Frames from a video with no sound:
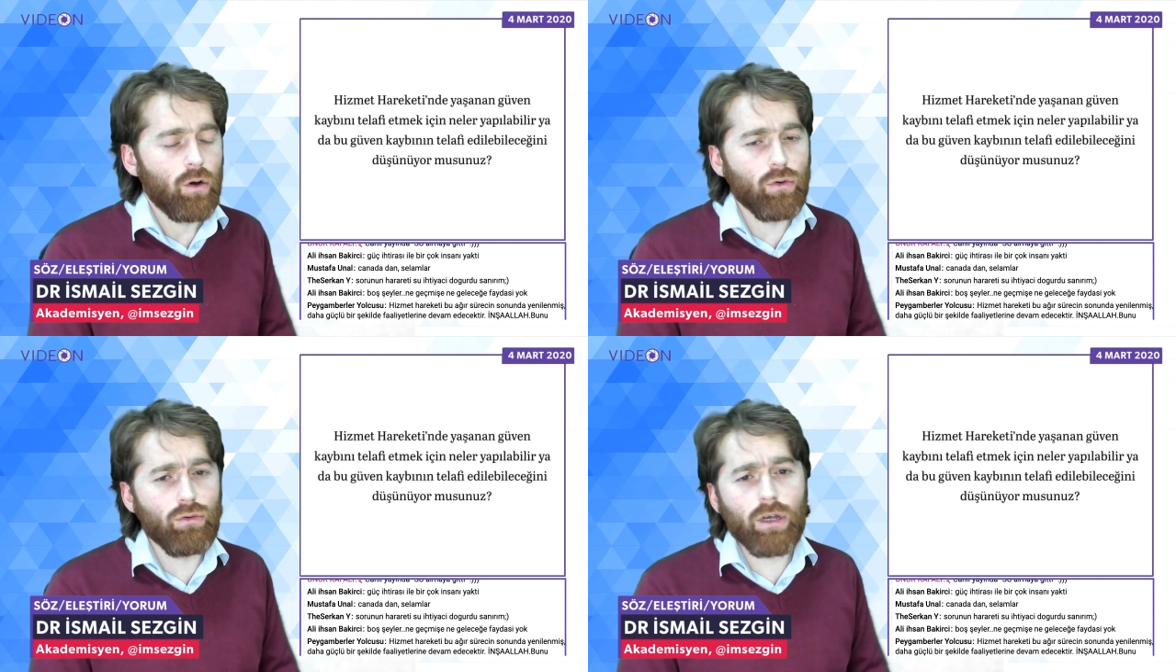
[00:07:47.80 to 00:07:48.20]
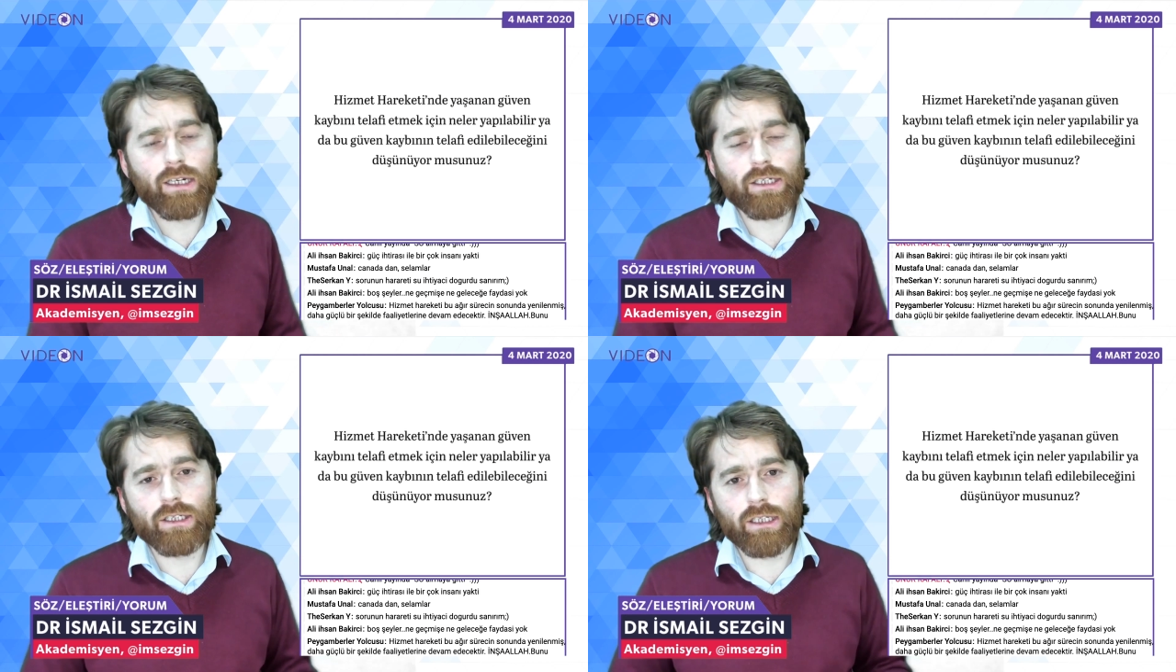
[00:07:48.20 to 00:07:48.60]
Onun
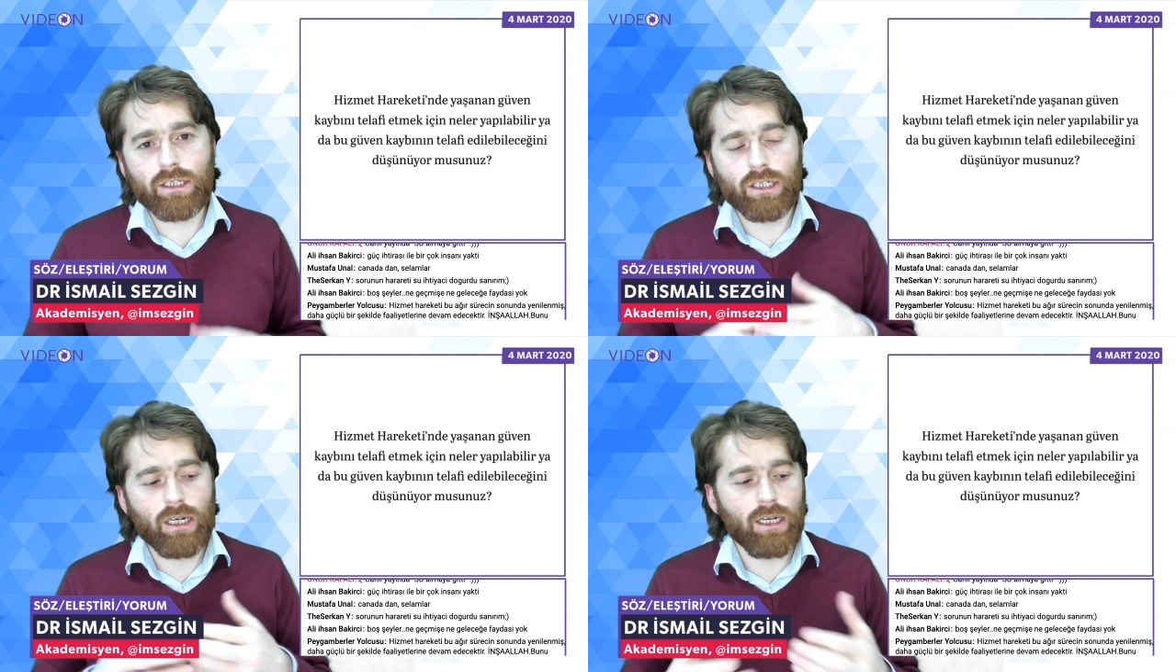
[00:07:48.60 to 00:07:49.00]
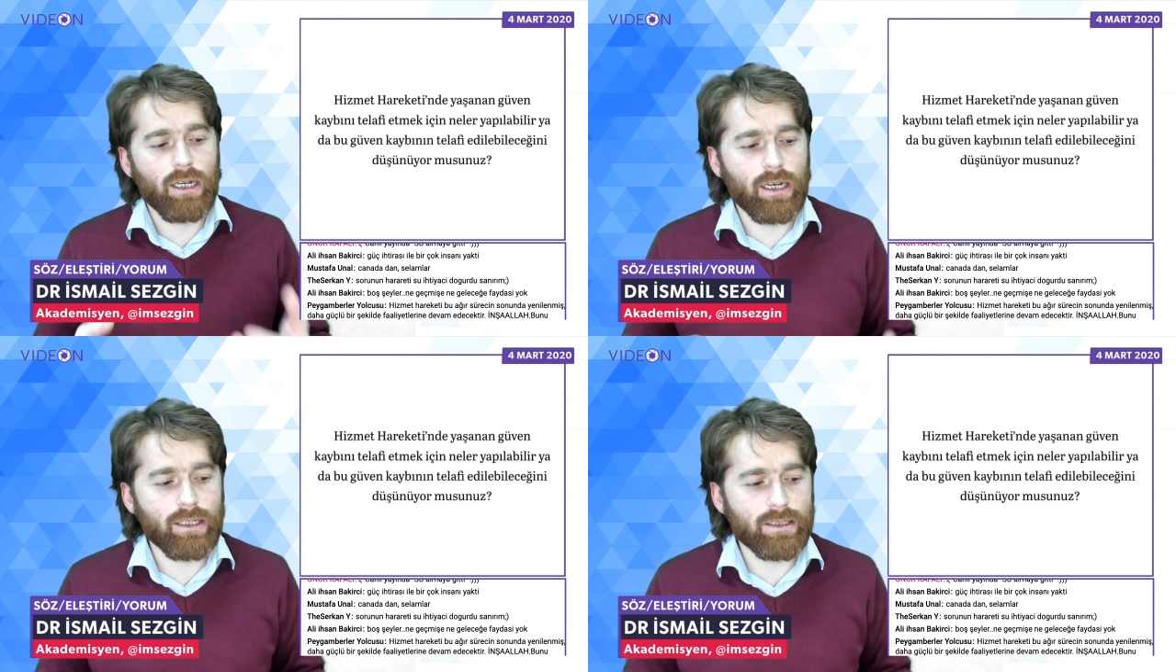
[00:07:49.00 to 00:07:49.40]
haricinde işte hala
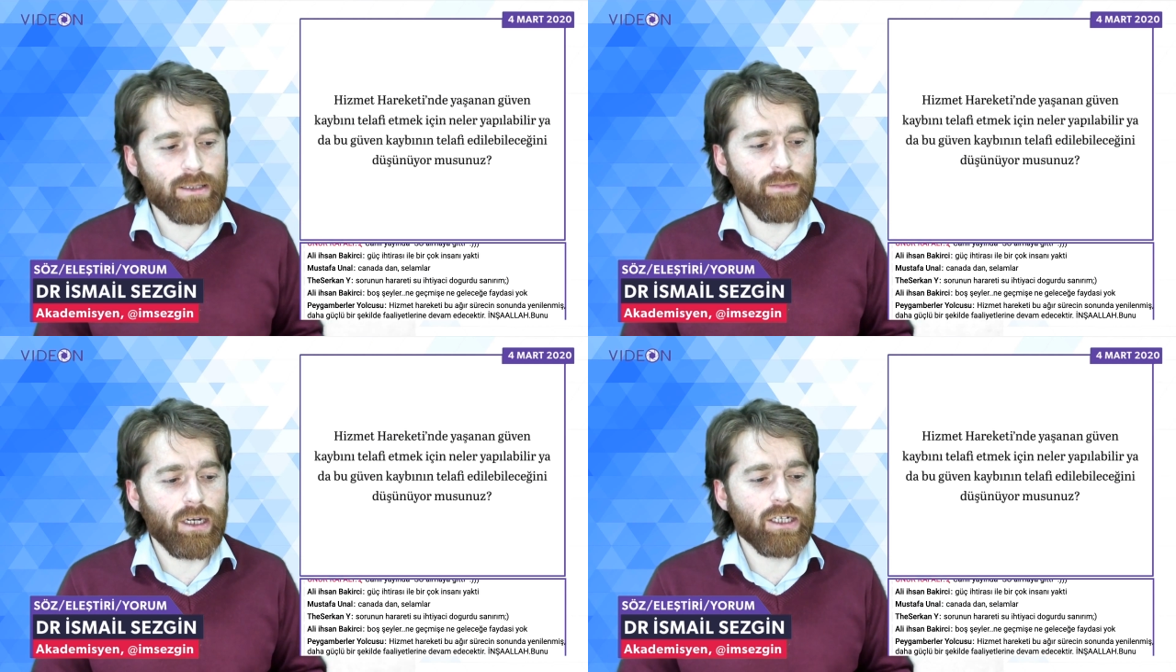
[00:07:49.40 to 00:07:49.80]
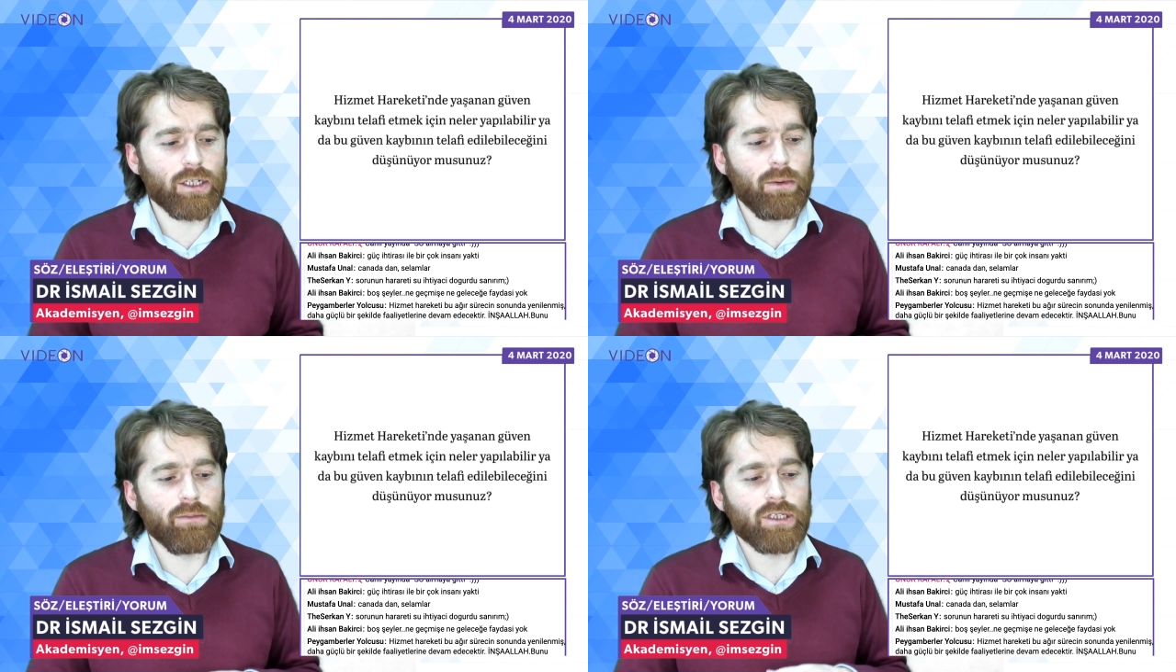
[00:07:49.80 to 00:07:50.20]
ailesi
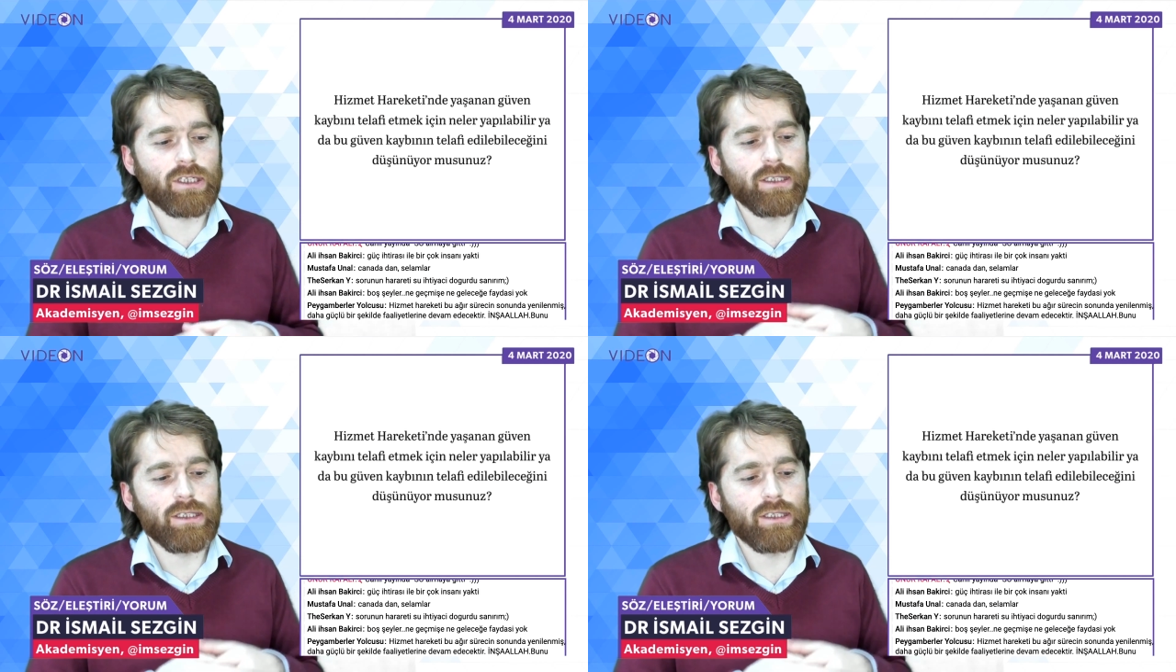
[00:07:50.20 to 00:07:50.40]
birleşememiş,